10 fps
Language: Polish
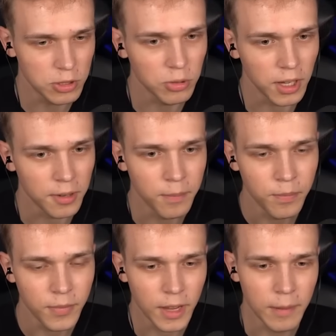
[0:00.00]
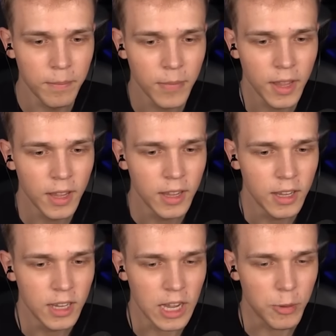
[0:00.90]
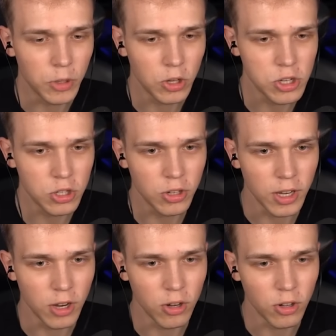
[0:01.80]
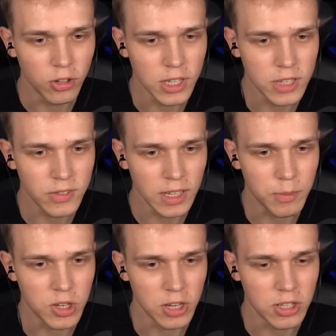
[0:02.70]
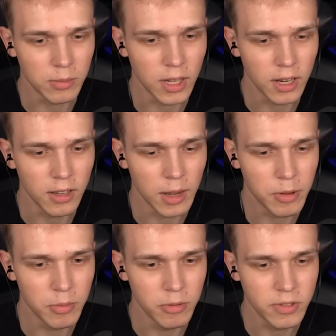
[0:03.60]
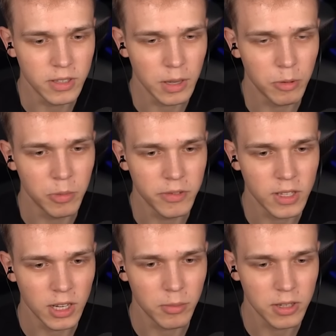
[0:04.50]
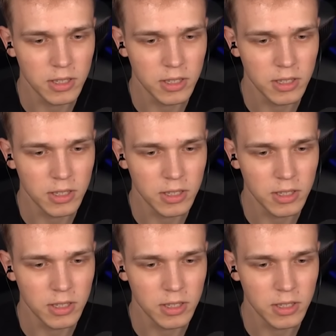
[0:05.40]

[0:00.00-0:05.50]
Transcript: jest tutaj, nie? Okay, I jak no. podchodzi no. do niego, on nie jest w stanie przejść tam dalej, ja, byłby w, ja byłbym w stanie, bo